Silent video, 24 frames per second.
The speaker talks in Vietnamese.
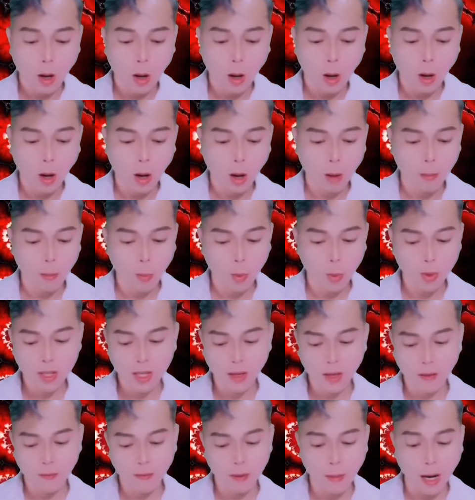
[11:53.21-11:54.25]
em nên loại bỏ nó
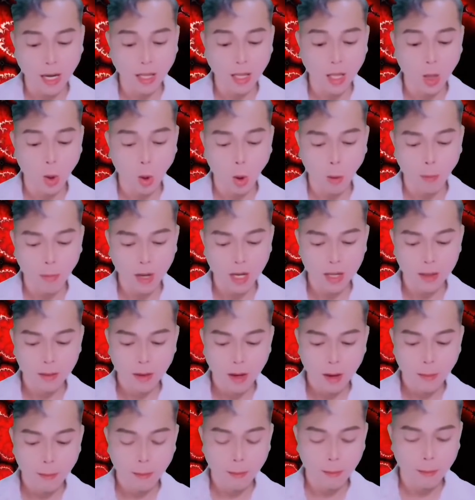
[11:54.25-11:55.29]
càng sớm càng tốt,
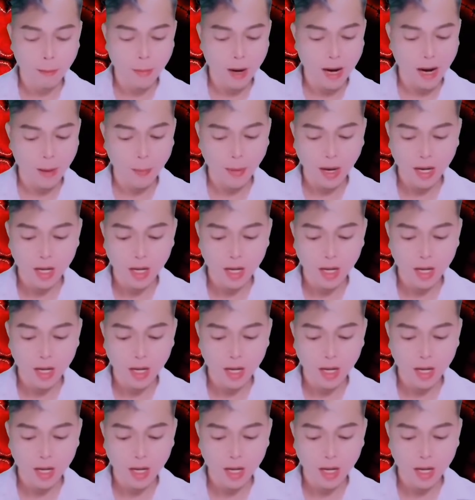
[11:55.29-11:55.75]
nếu như có thể.